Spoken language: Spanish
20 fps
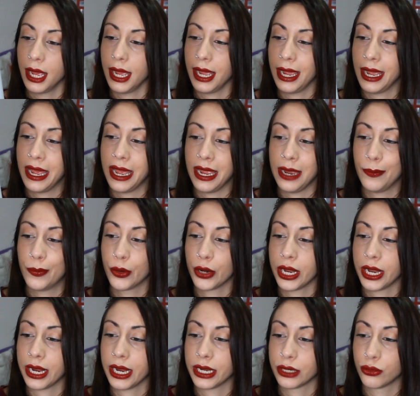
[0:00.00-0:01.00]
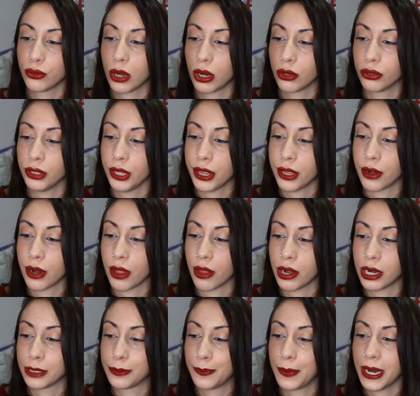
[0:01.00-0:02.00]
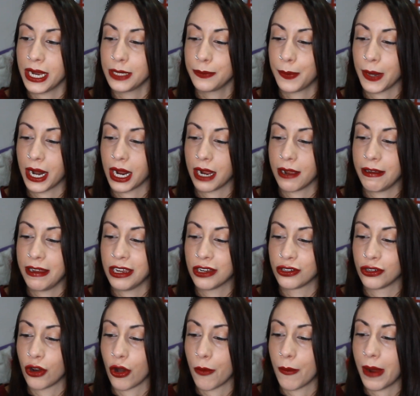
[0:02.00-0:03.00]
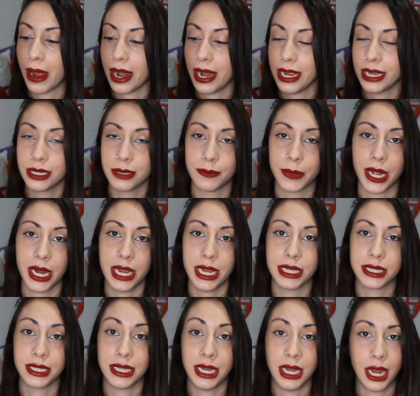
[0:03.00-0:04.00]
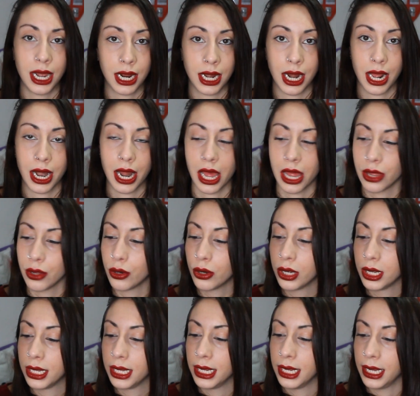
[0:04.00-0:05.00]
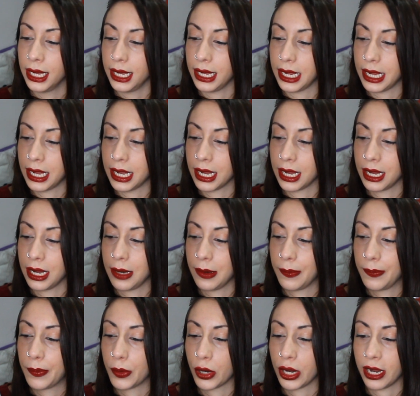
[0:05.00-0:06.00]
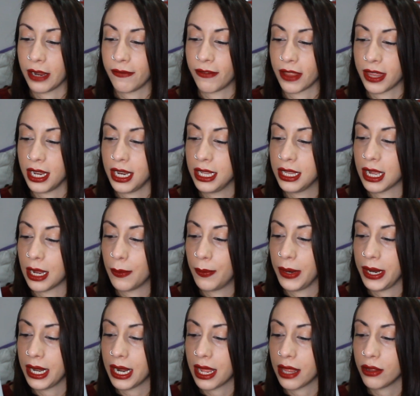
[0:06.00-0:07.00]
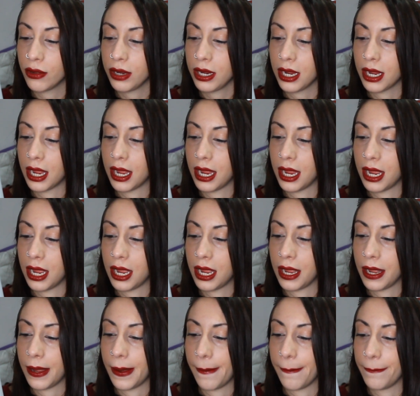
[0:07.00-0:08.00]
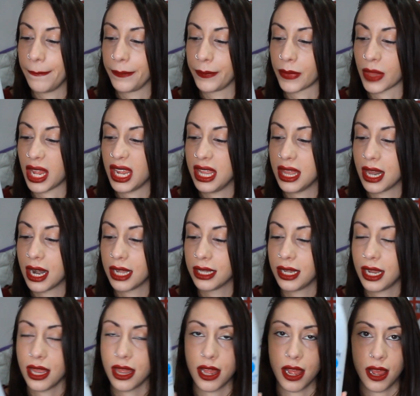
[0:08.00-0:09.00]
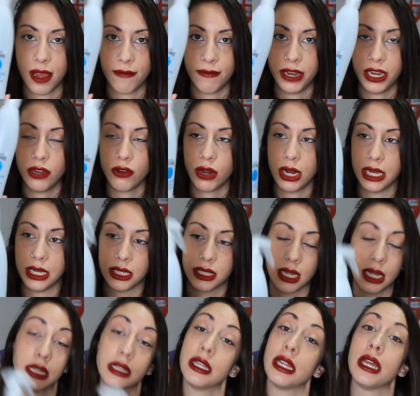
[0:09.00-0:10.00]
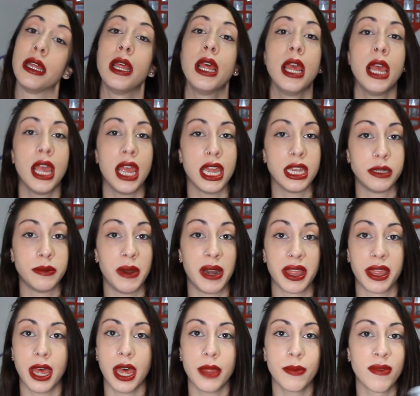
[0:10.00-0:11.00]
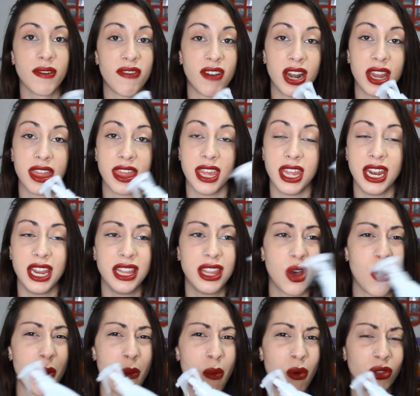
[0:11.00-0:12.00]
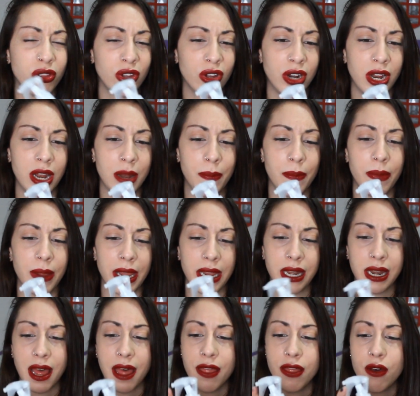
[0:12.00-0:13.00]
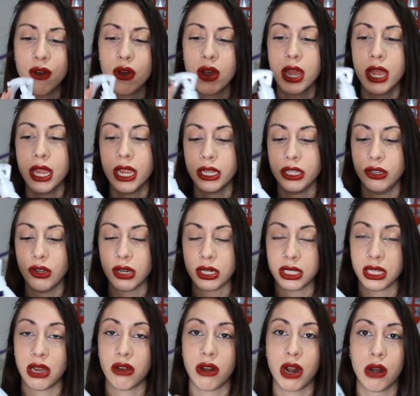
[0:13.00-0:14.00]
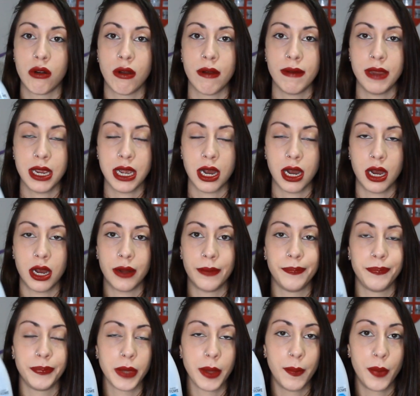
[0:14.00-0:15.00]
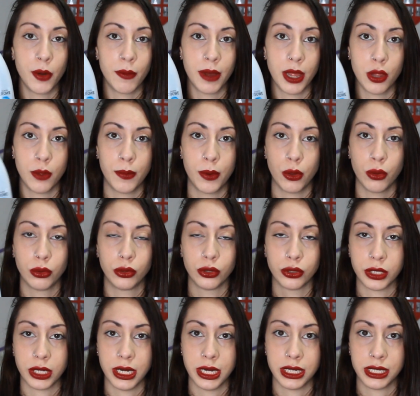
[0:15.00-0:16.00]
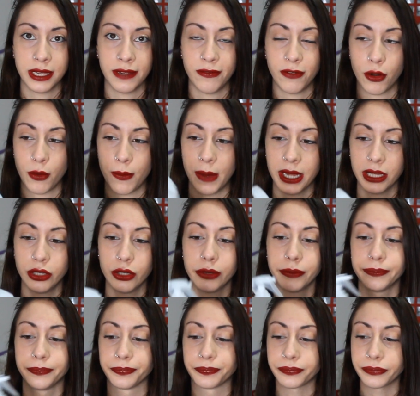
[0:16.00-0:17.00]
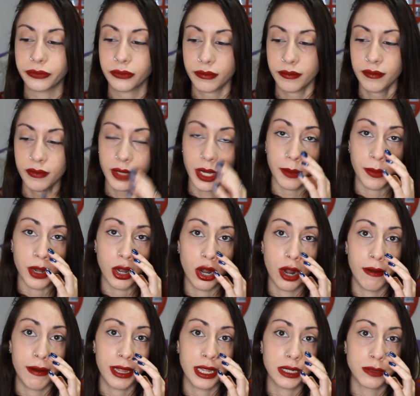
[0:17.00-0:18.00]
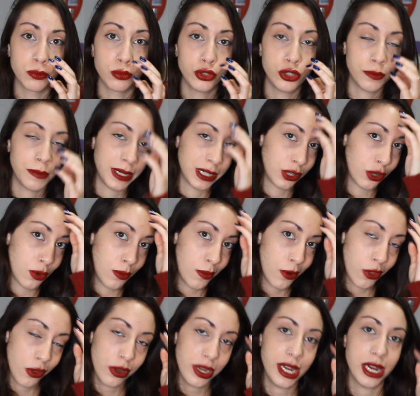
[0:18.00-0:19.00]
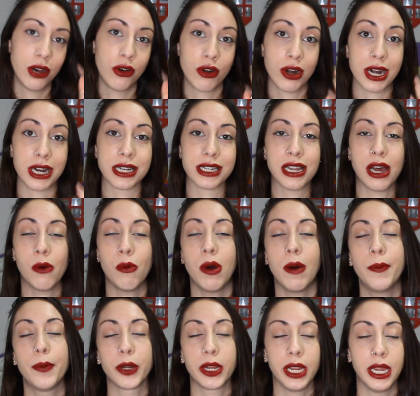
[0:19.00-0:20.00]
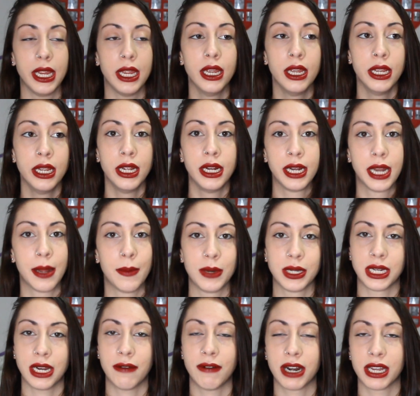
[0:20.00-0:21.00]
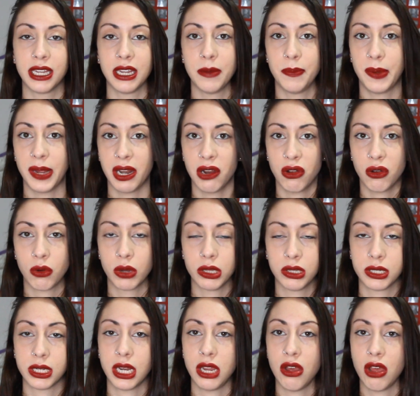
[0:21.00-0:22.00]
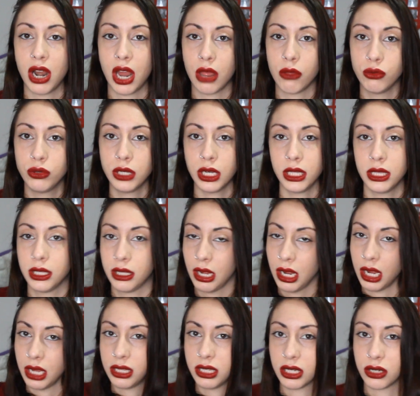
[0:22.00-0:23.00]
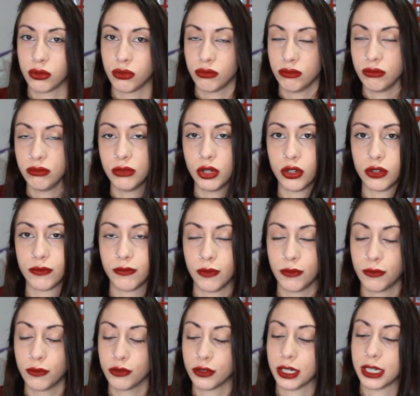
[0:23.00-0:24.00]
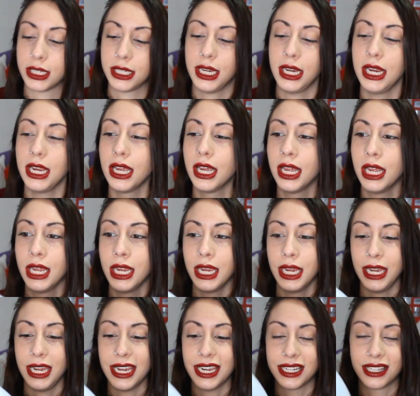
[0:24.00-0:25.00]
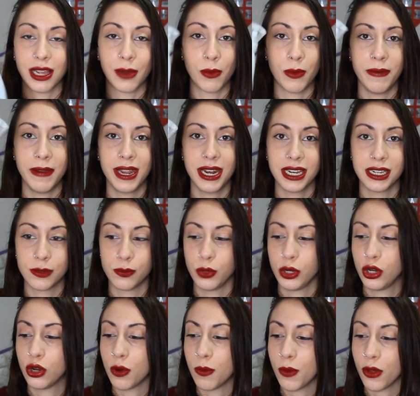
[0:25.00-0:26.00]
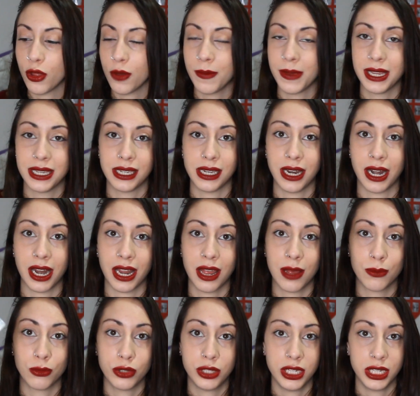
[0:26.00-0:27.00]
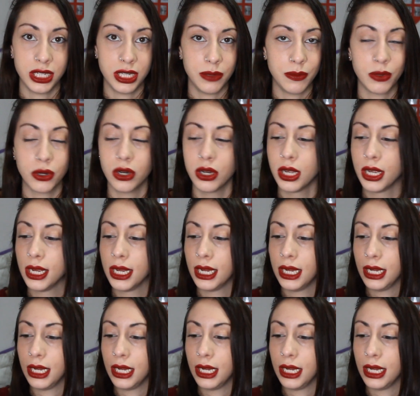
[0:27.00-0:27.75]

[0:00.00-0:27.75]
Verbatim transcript: eh, y pone que es un acondicionador express para cabellos normales, ¿vale? Sin aclarado. Eh, pone que facilita el peinado, em, hidrata y da brillo al instante. Es verdad, me facilita un montón el peinado. Yo hasta ahora no había em, probado productos en este formato. Pero la verdad es mucho más cómodo y ahorras agua porque nada más lavarte el pelo cuando has salido de la ducha te echas unos fufus así y está muy bien, es muy cómodo, me desenreda muchísimo